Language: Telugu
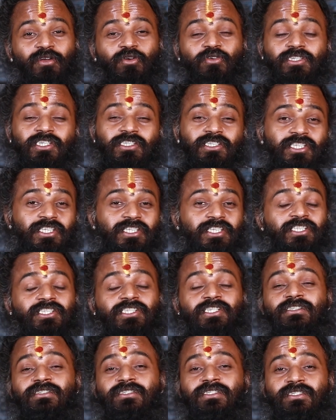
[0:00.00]
ఆలోచించి
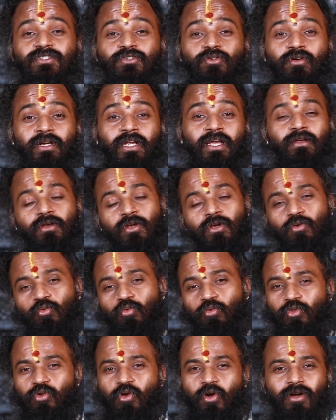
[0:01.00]
డిసిషన్స్ తీసుకోండి
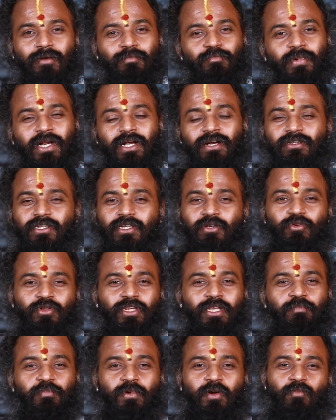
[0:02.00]
ఉద్యోగం ప్రగతి
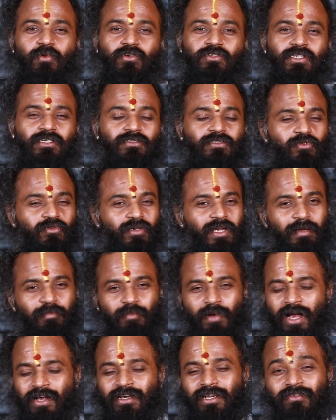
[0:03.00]
ఉంది ప్రమోషన్స్ ఉన్నాయి
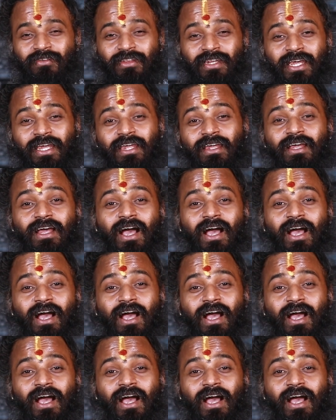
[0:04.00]
బాగానే ఉంది